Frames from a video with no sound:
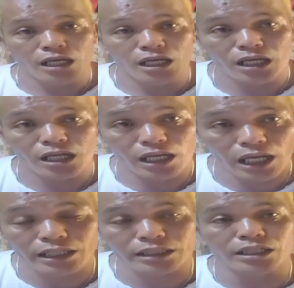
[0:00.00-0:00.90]
lahat
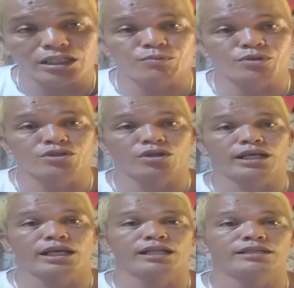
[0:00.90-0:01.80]
ng sponsor na
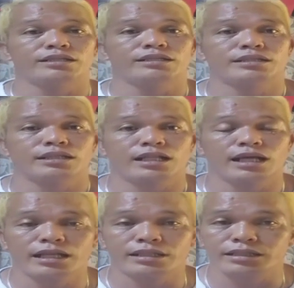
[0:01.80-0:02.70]
yan,
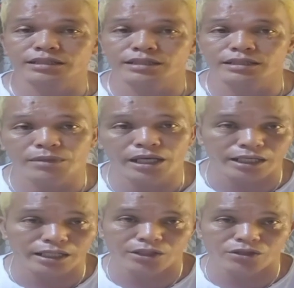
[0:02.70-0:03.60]
lahat nakikita
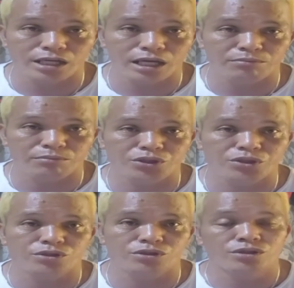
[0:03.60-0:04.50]
nyo sa akin video,
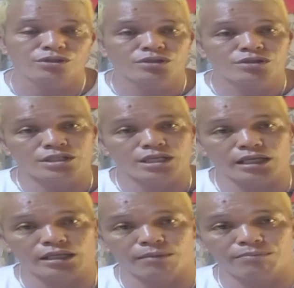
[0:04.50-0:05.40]
sa aking
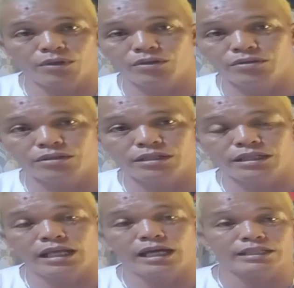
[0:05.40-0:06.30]
upload,
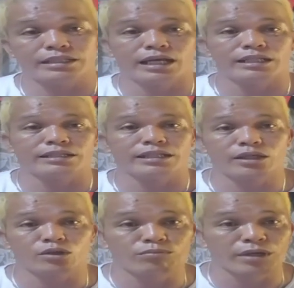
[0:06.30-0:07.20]
lahat yan ay
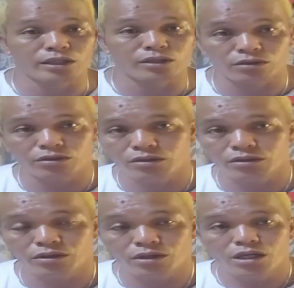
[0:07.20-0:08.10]
kompleto.
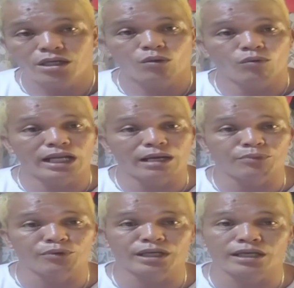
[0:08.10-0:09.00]
Wala po
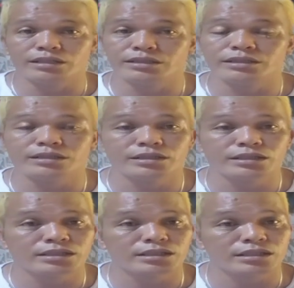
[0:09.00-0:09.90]
yung
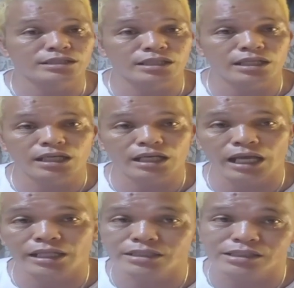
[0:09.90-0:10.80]
kahit
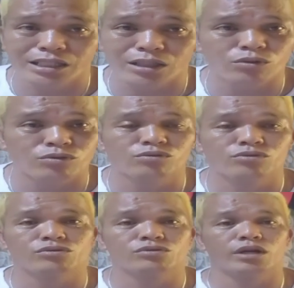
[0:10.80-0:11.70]
singkong
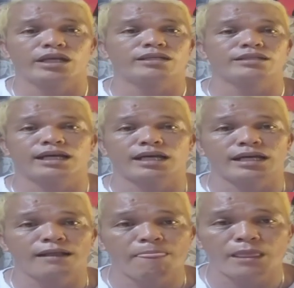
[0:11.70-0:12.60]
duling na
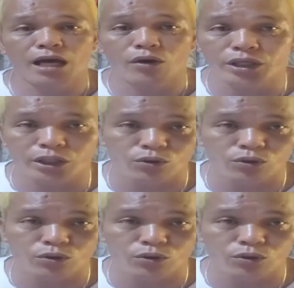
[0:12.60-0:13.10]
ako'y kinuha.